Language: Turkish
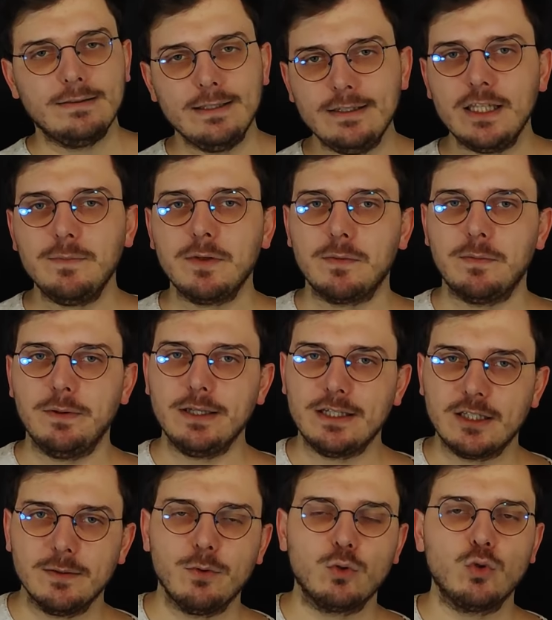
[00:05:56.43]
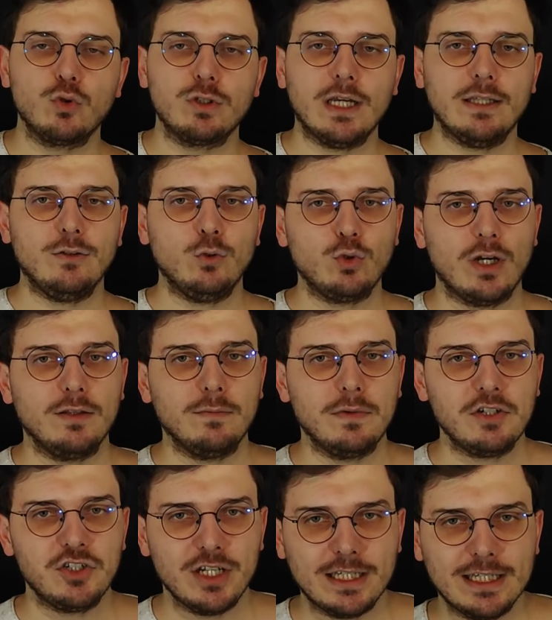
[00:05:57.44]
Dediğim gibi kitap okurken not
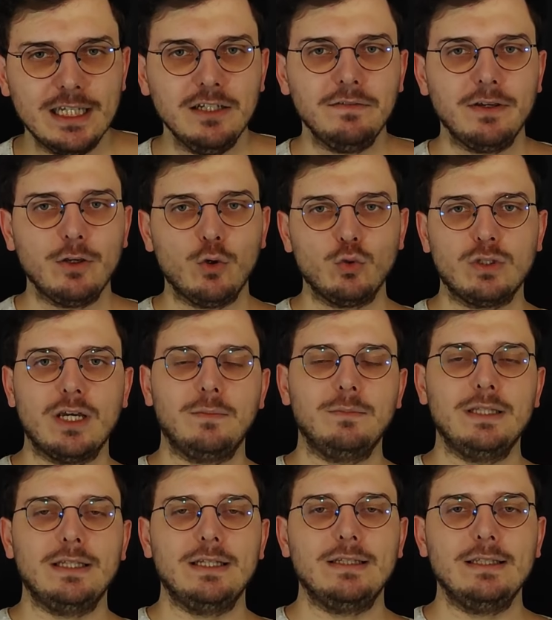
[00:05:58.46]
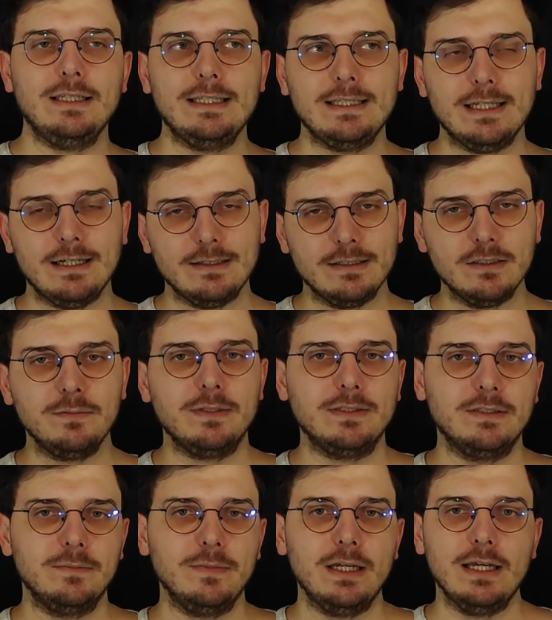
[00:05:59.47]
alma şekil ve yöntemlerini yine adım
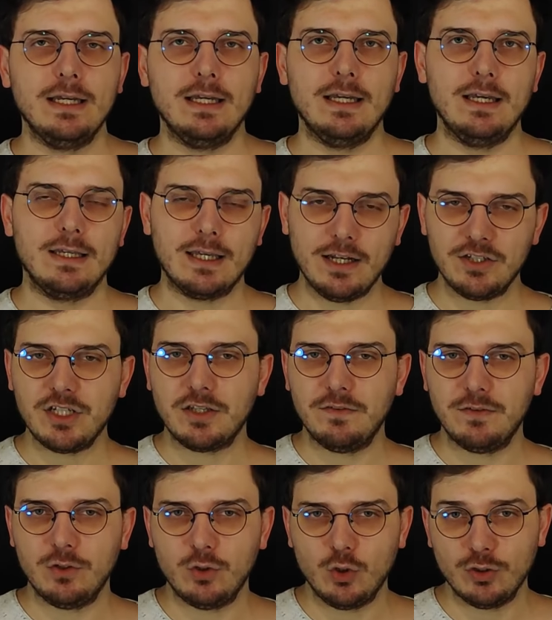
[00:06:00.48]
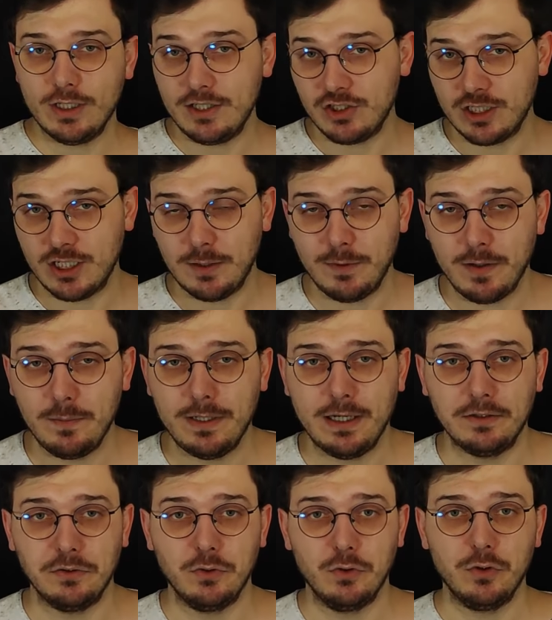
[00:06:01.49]
adım e, gelecek videoda incelemeyi
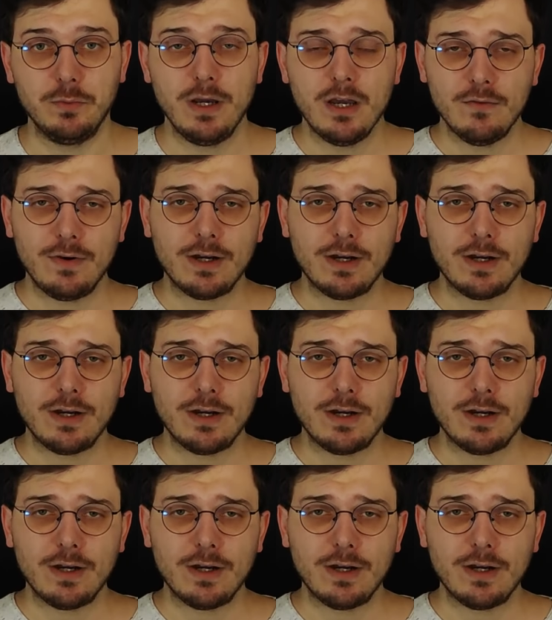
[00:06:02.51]
planlıyorum.